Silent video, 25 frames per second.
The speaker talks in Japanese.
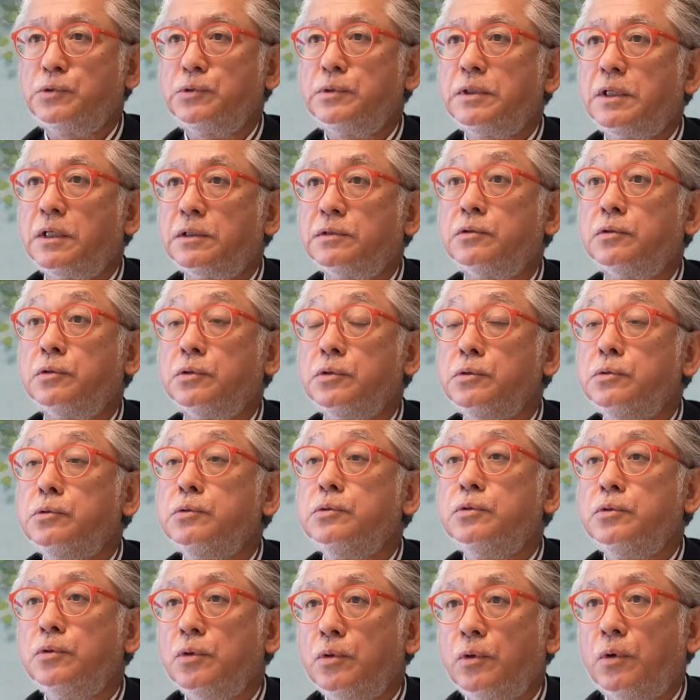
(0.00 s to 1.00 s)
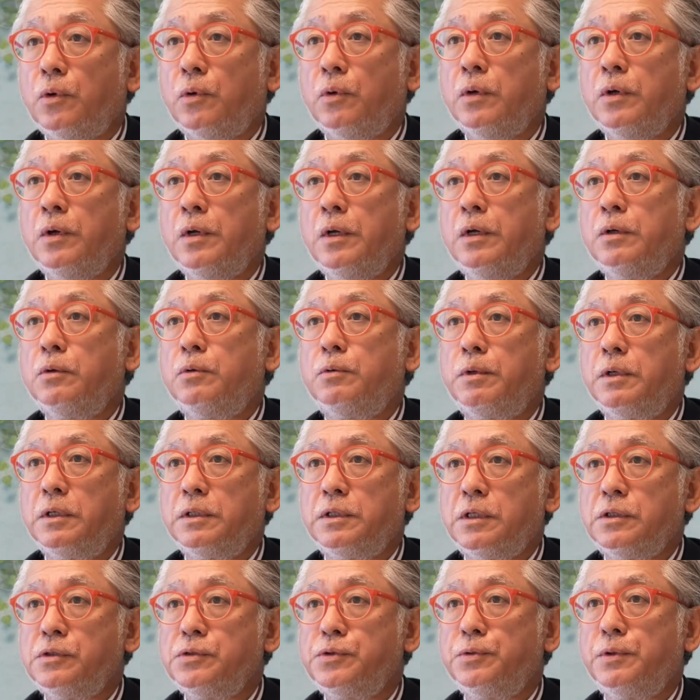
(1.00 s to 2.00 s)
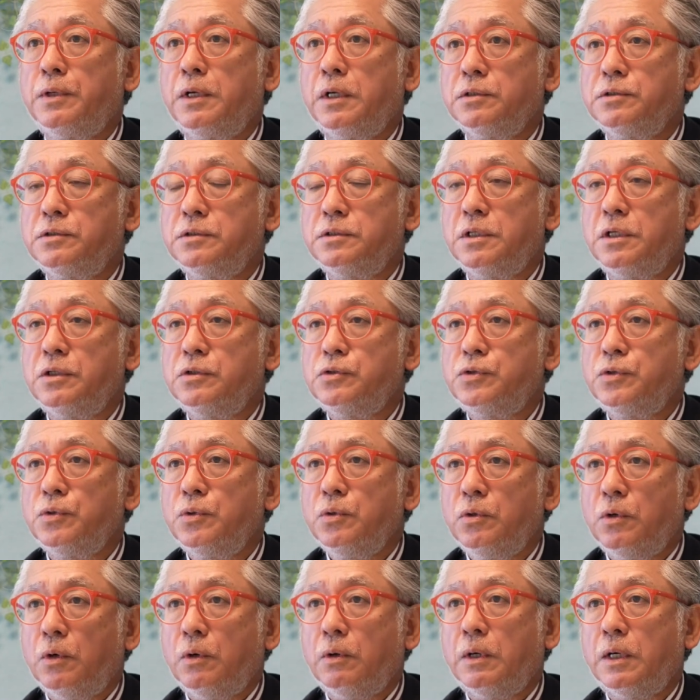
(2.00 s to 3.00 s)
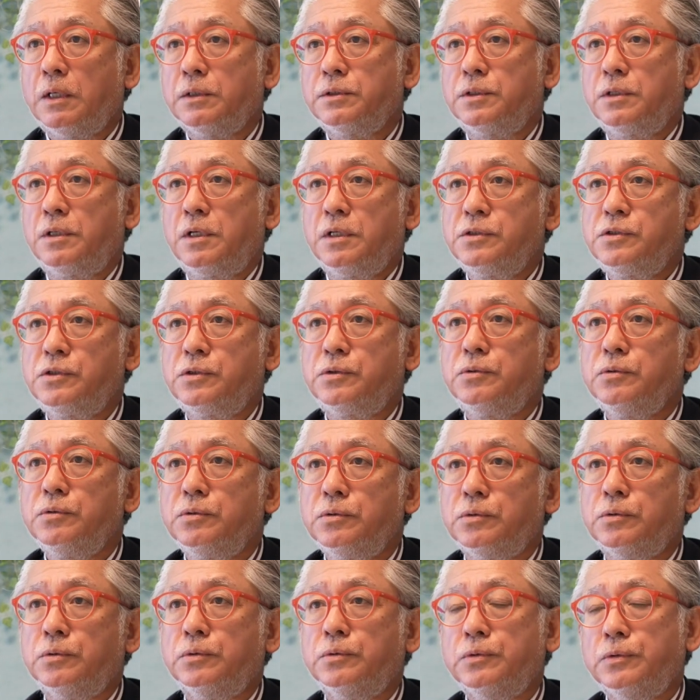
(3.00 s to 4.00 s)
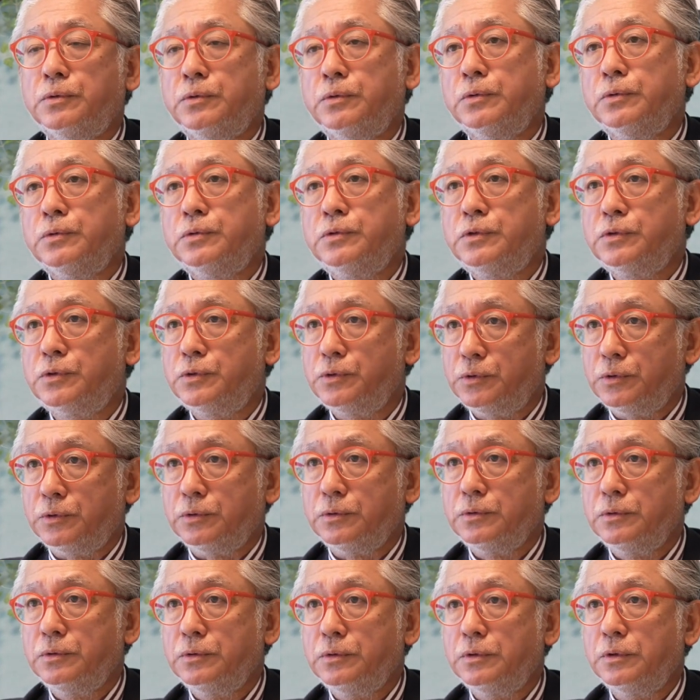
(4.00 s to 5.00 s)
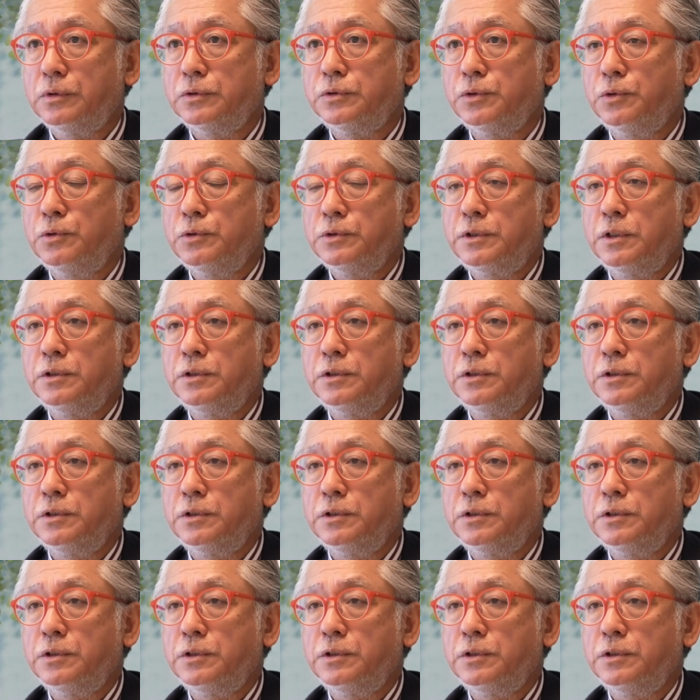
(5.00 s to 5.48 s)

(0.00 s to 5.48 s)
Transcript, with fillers: かというとこれは原子力発電所を新しく作る増設